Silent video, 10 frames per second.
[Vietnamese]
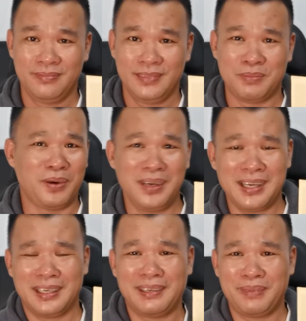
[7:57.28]
mỗi
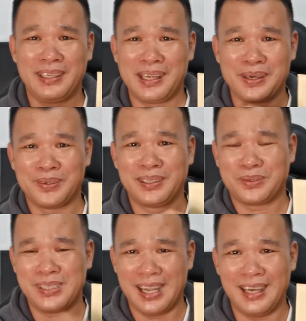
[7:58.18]
lần là mấy cái câu này cô
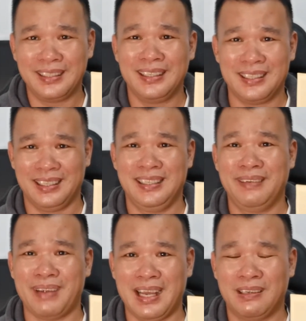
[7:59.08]
sợ nhất là dịp
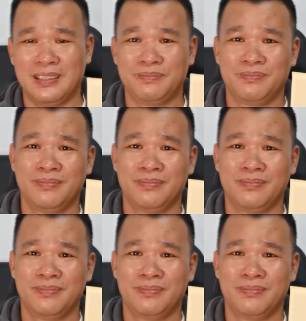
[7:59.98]
nào không